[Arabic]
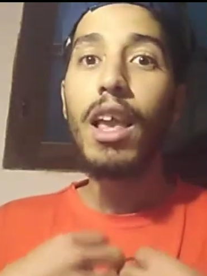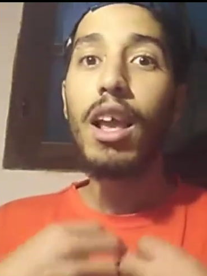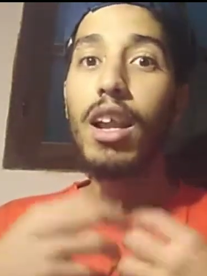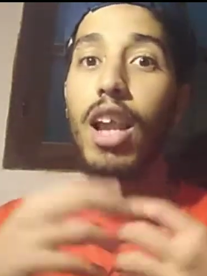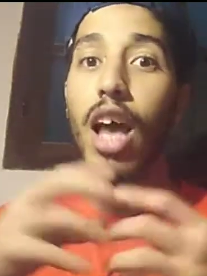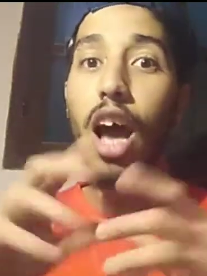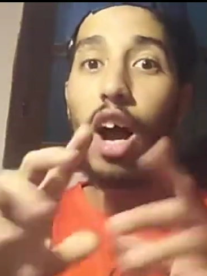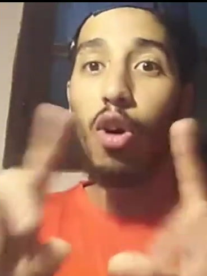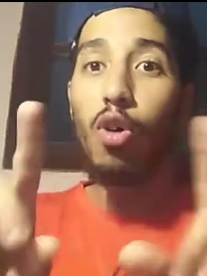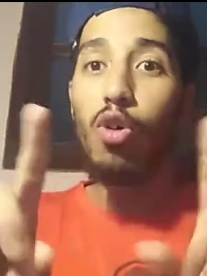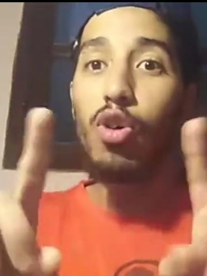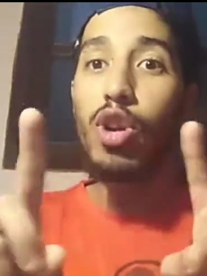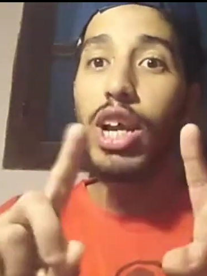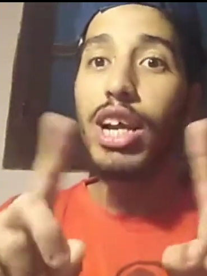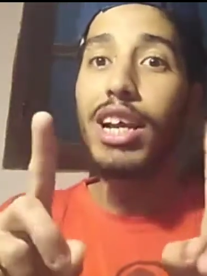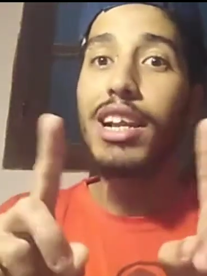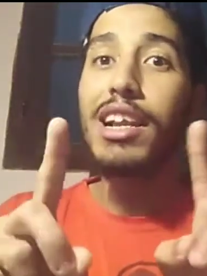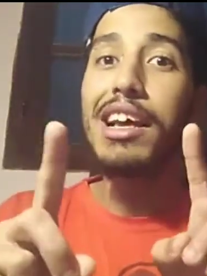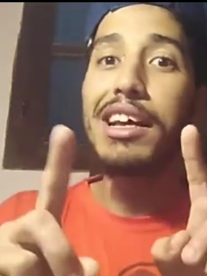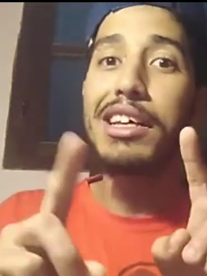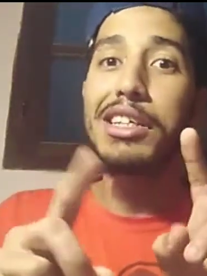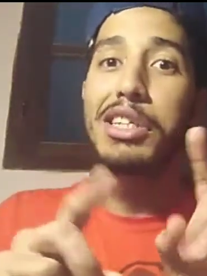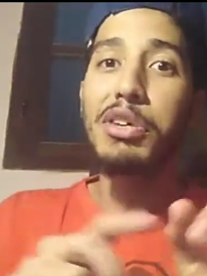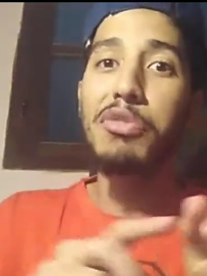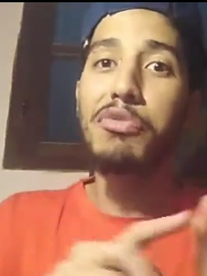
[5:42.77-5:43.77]
لا أقول لك
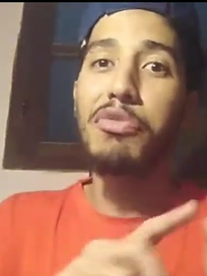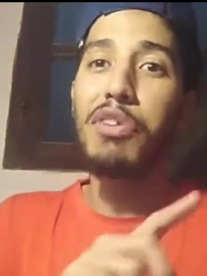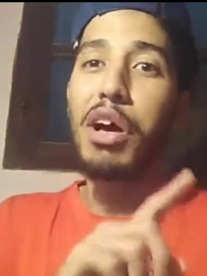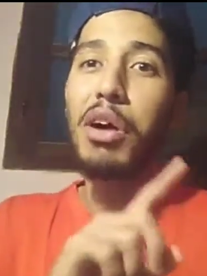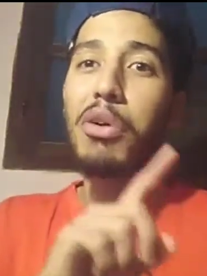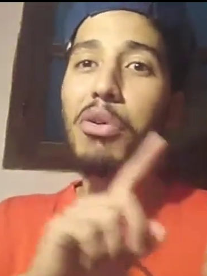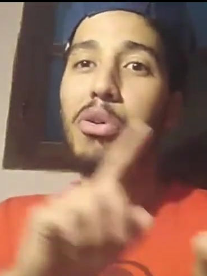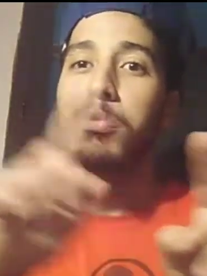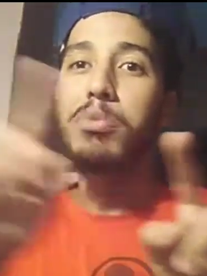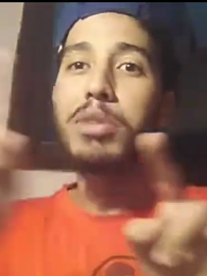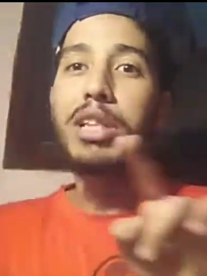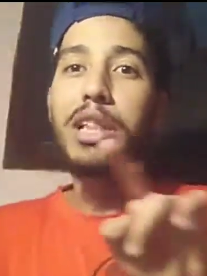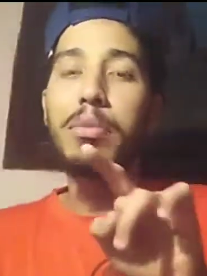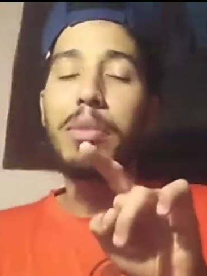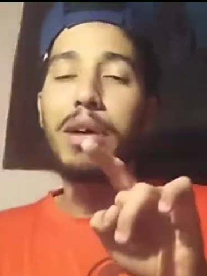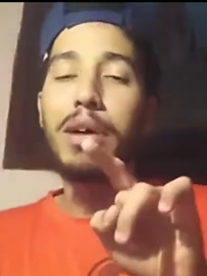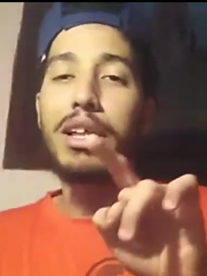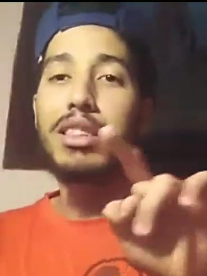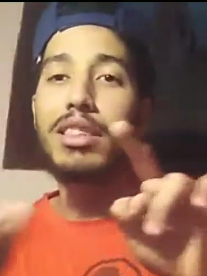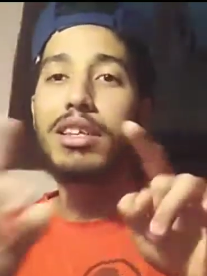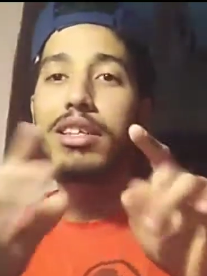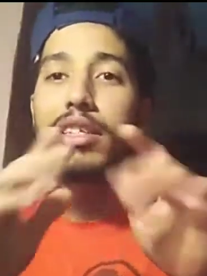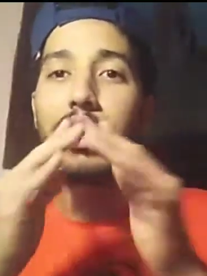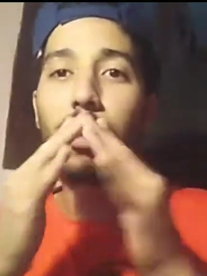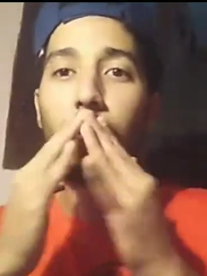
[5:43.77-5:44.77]
لا سوف أقول مثل بعض
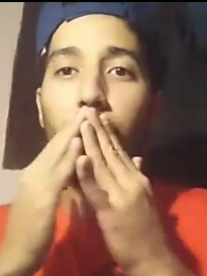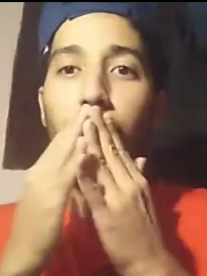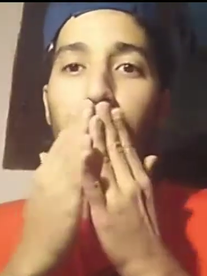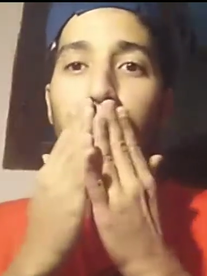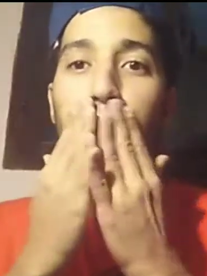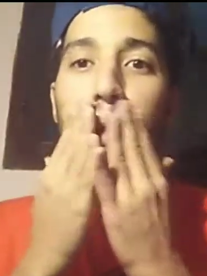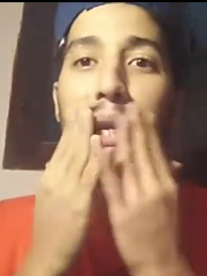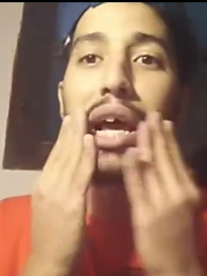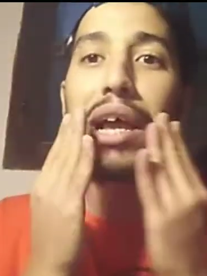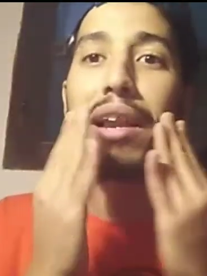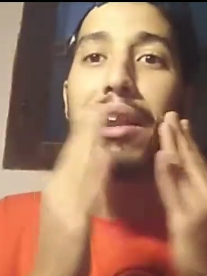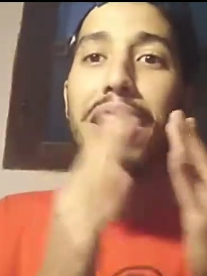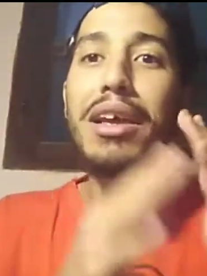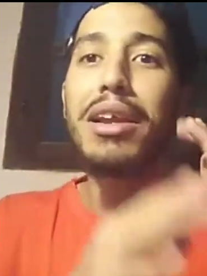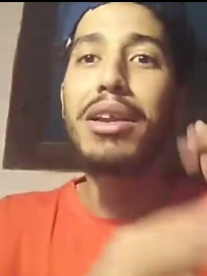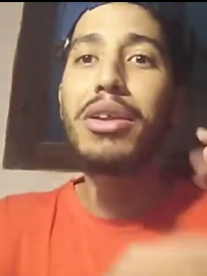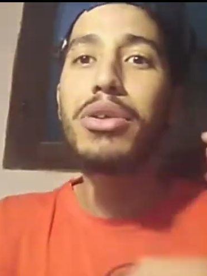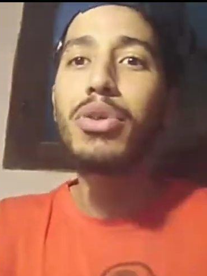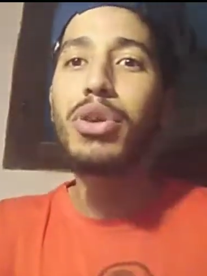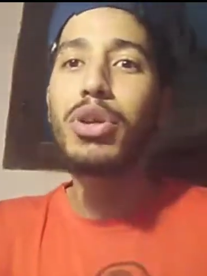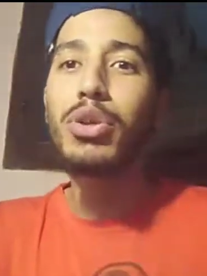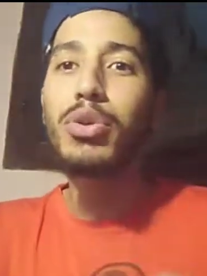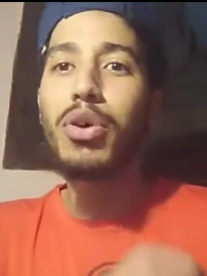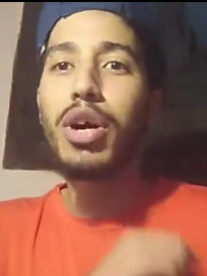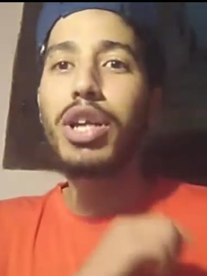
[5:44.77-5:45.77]
الناس يقولون لا لا
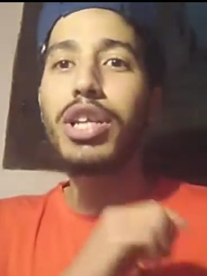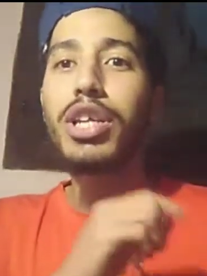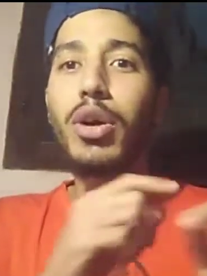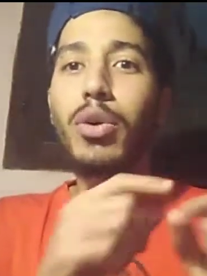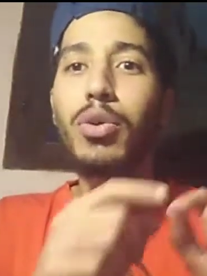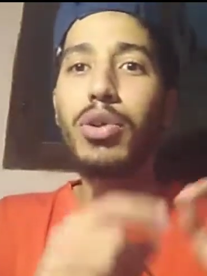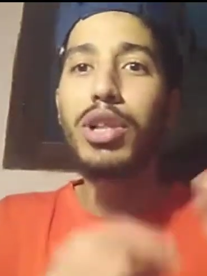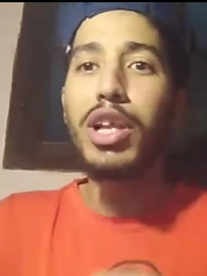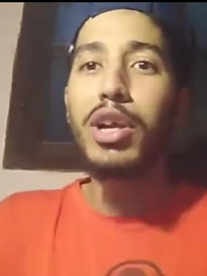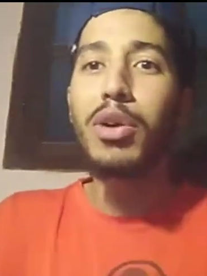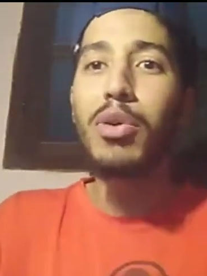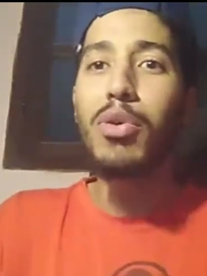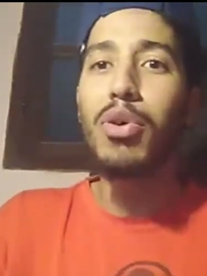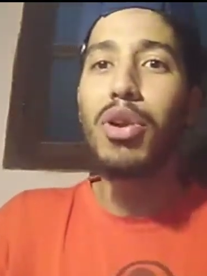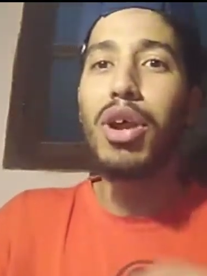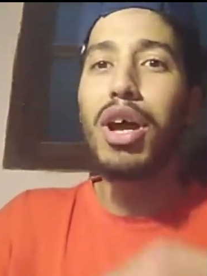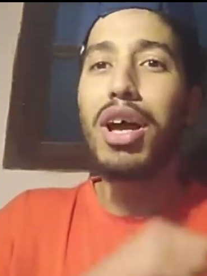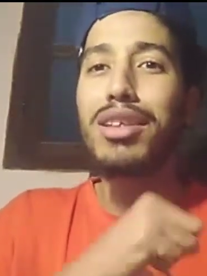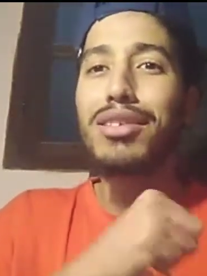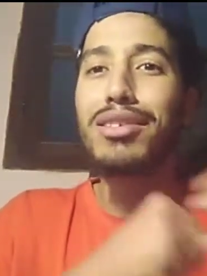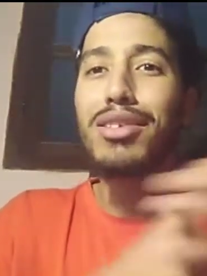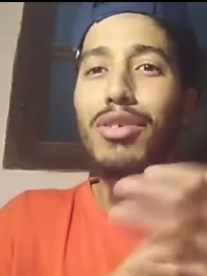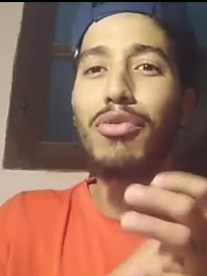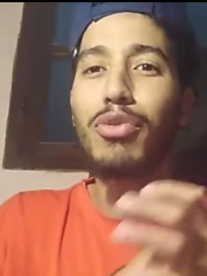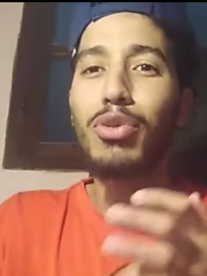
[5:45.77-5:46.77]
نريد أن يعود
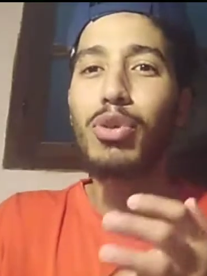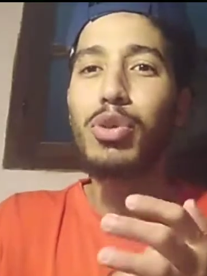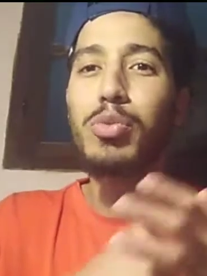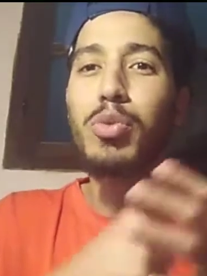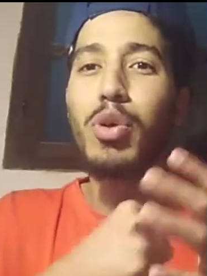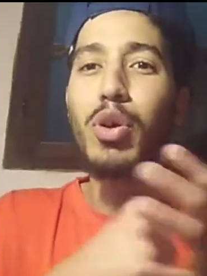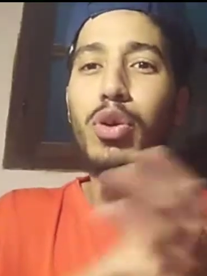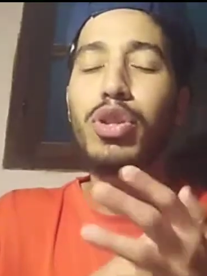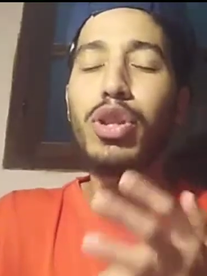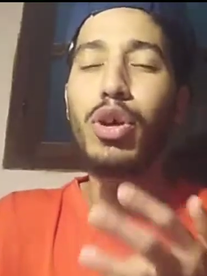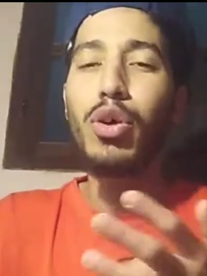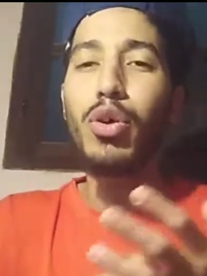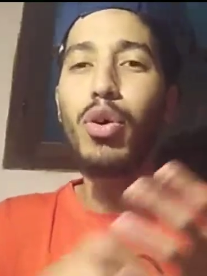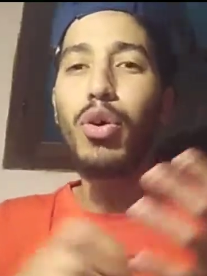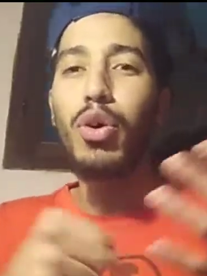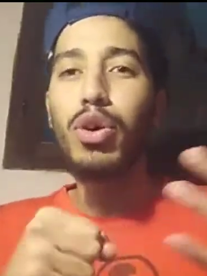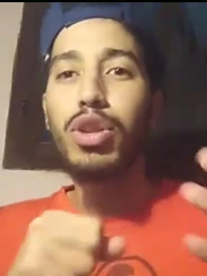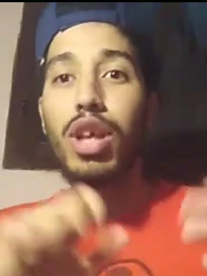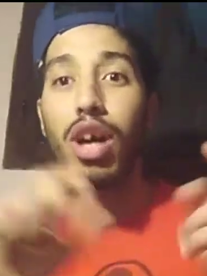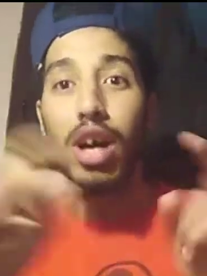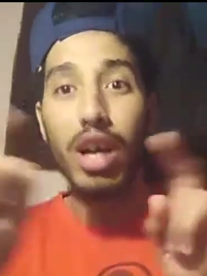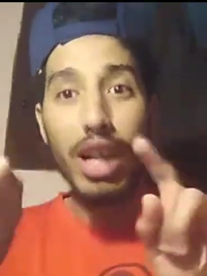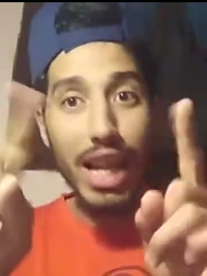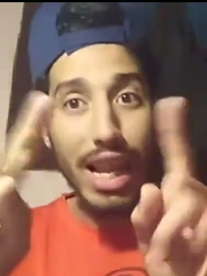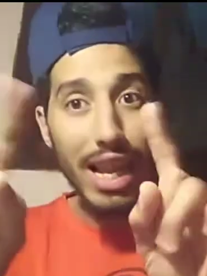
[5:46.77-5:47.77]
لكرة سوف تصبح عنده
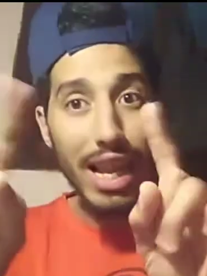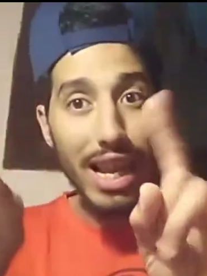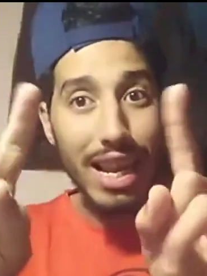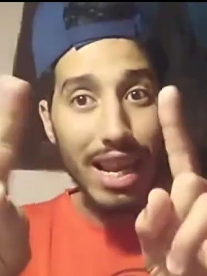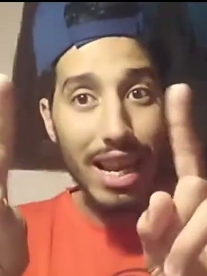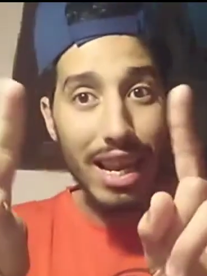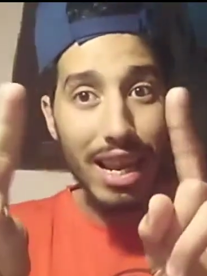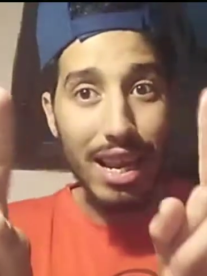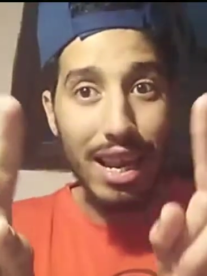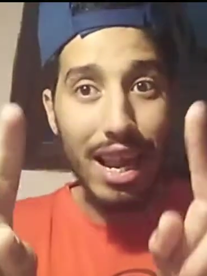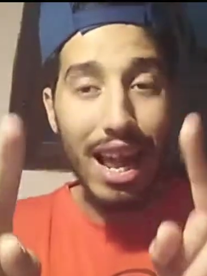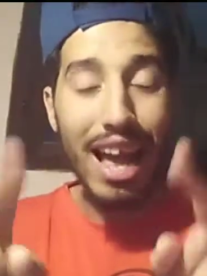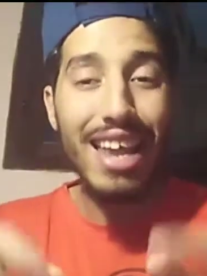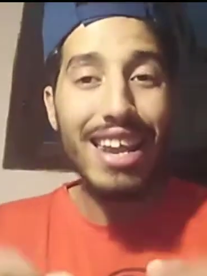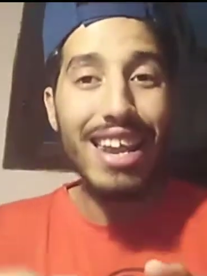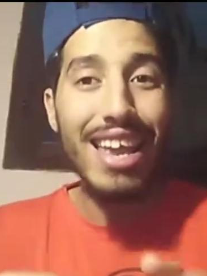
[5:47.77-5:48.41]
عقدة لا لا لا, لا.